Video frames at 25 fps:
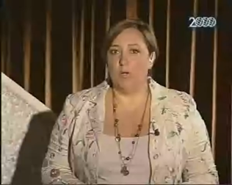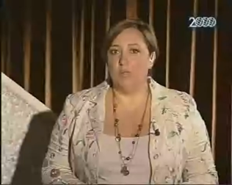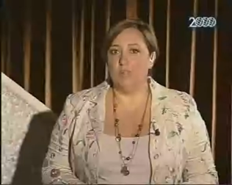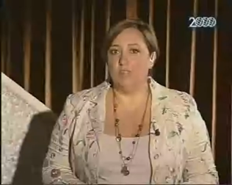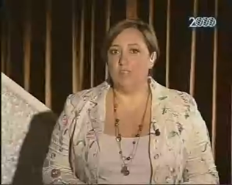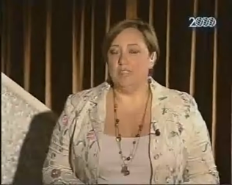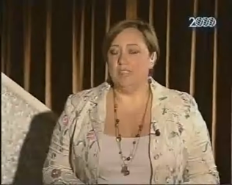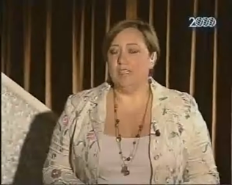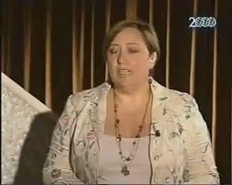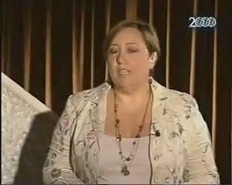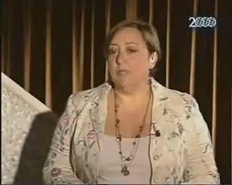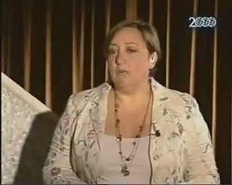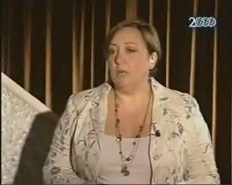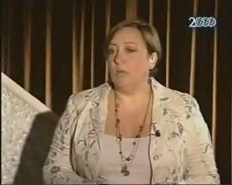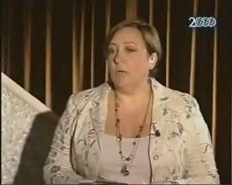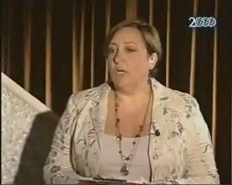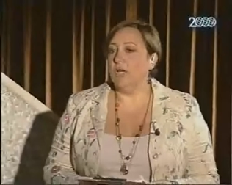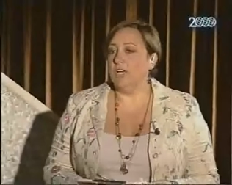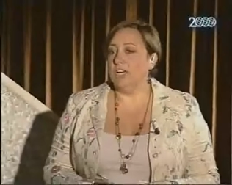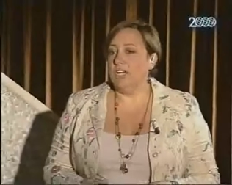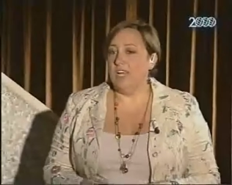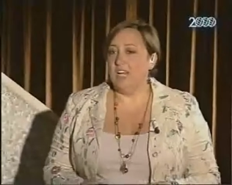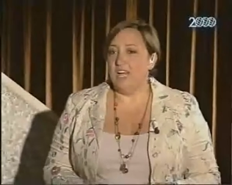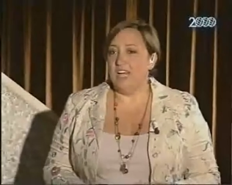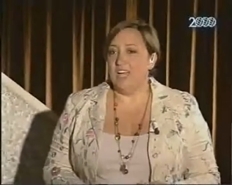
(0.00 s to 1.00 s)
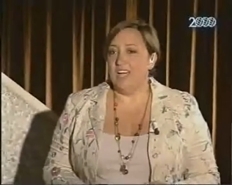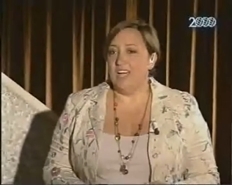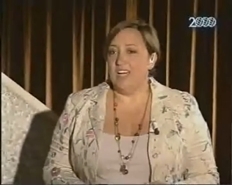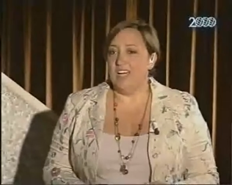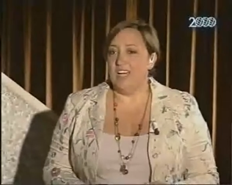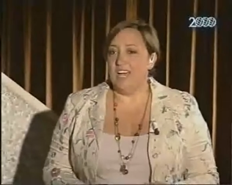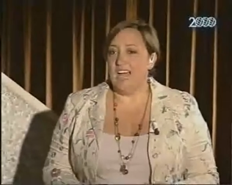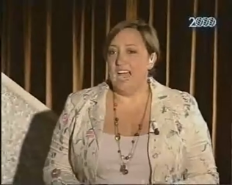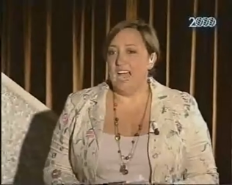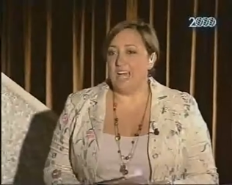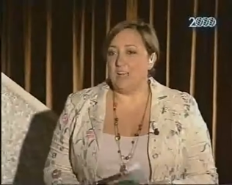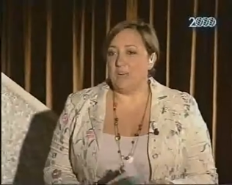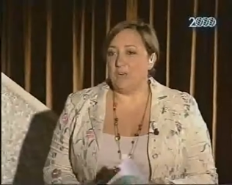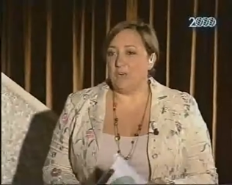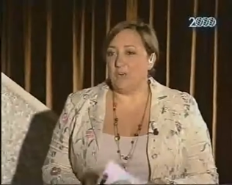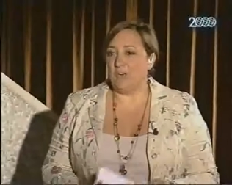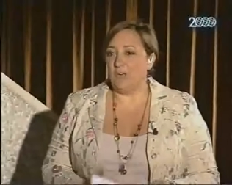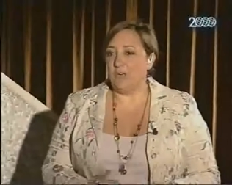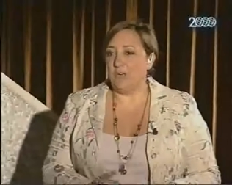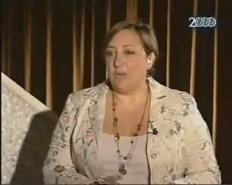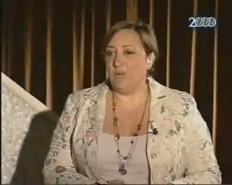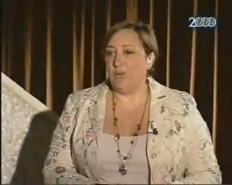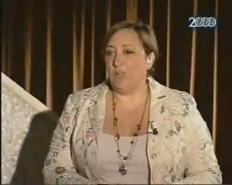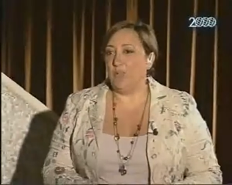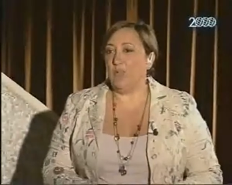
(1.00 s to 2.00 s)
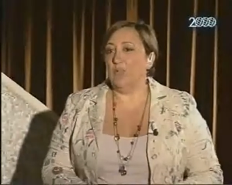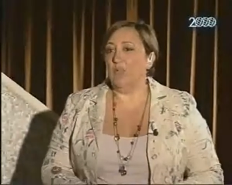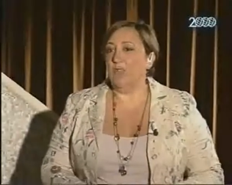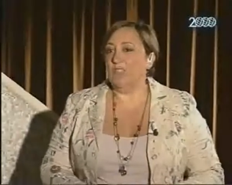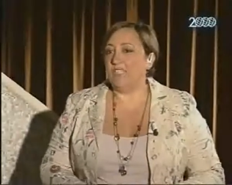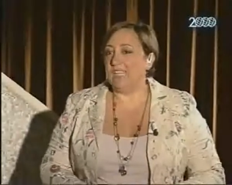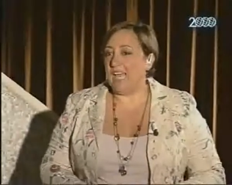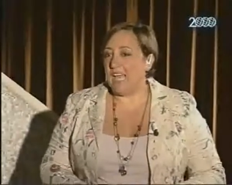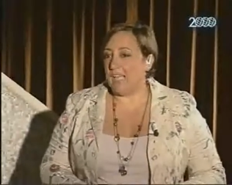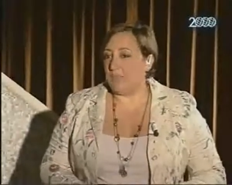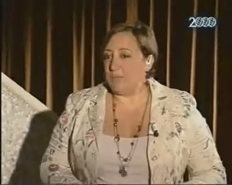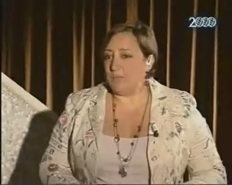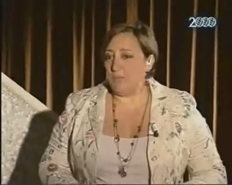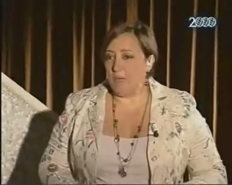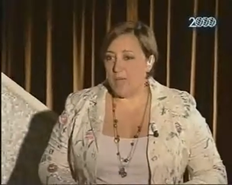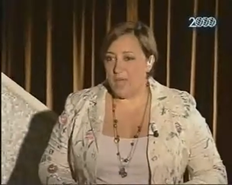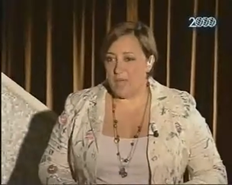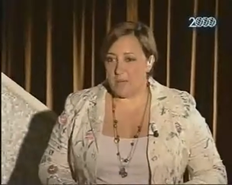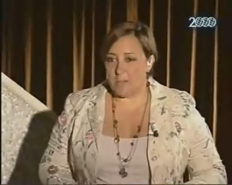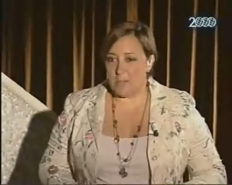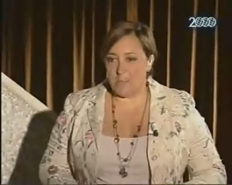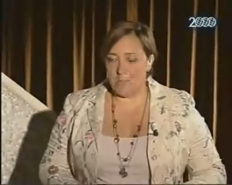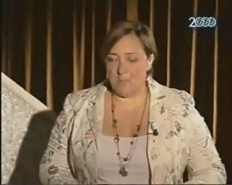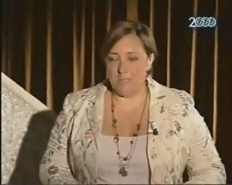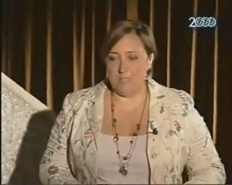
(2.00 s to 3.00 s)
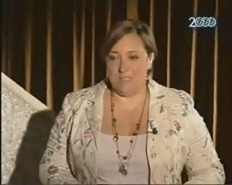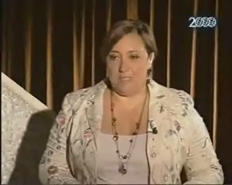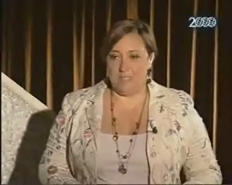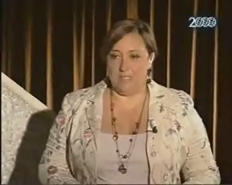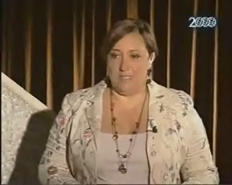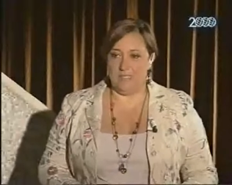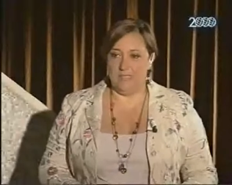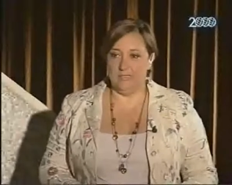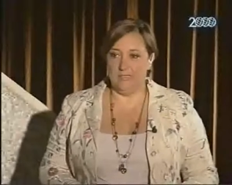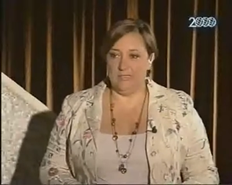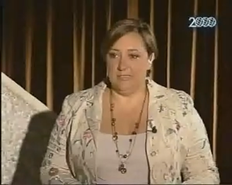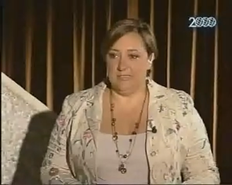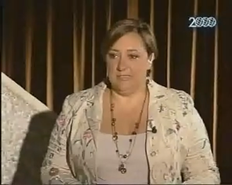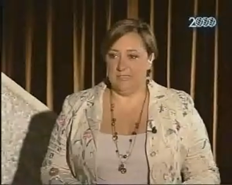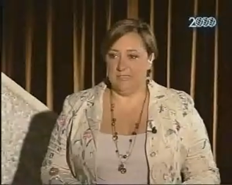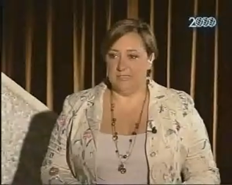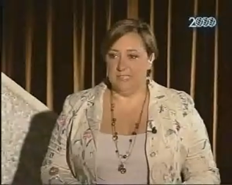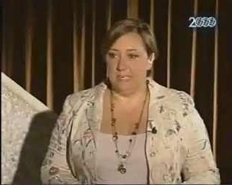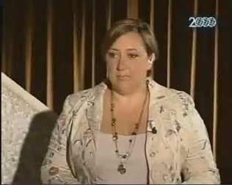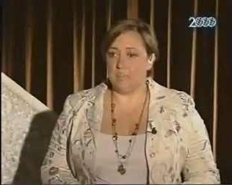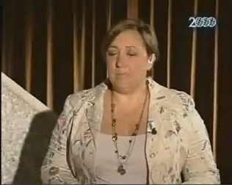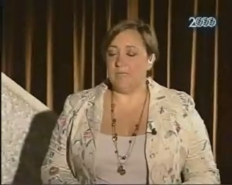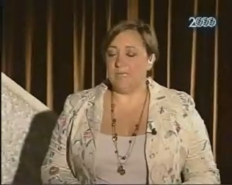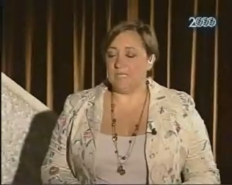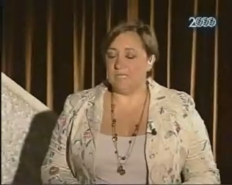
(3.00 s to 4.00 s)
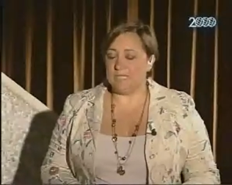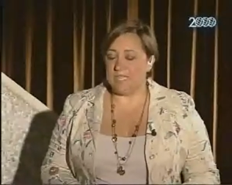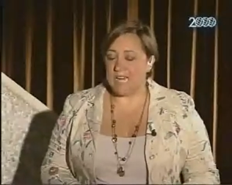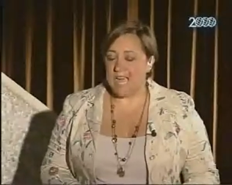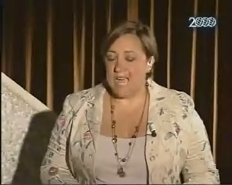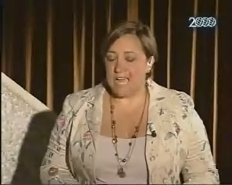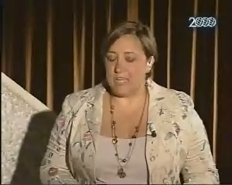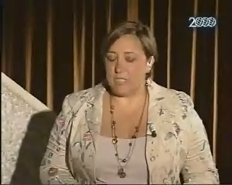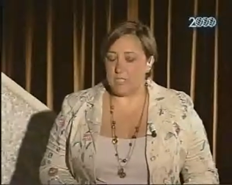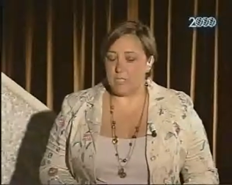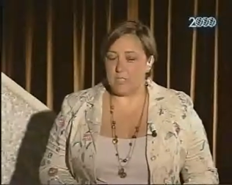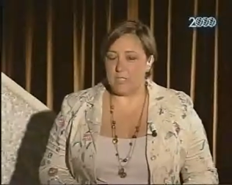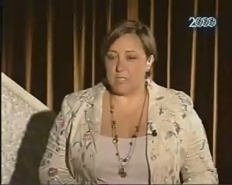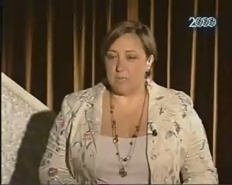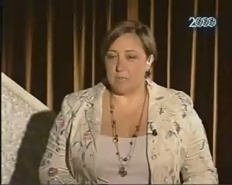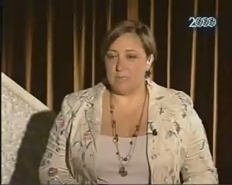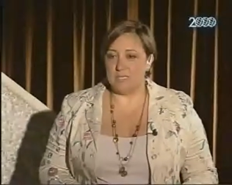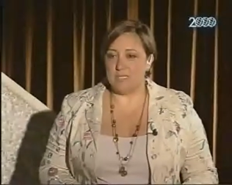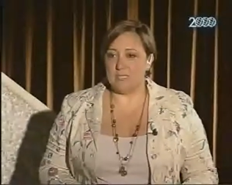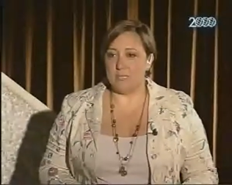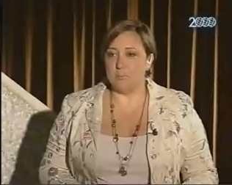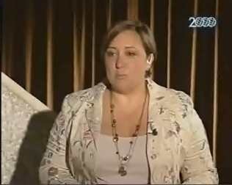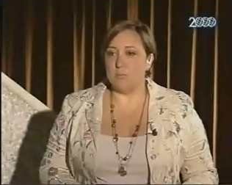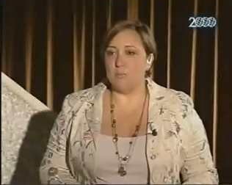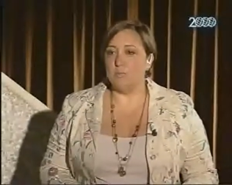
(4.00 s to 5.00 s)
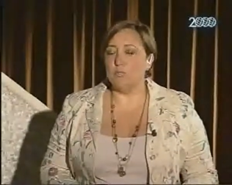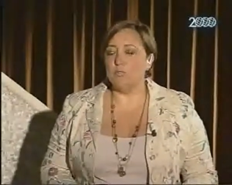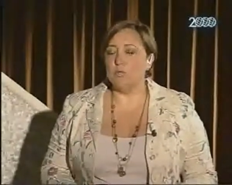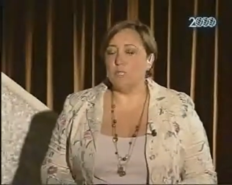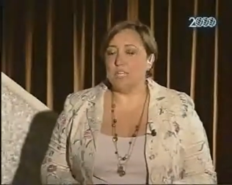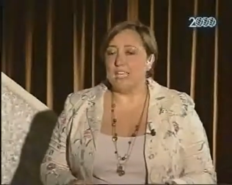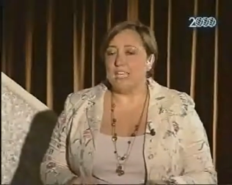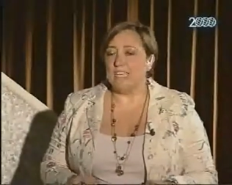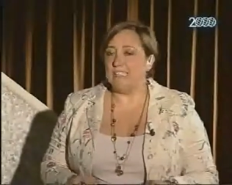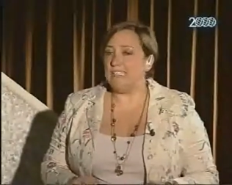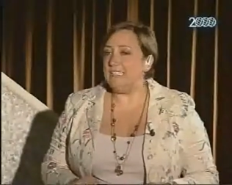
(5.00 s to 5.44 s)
lo vedremo, eh, hanno portato ampi, eh, ampi stralci di questa provisione.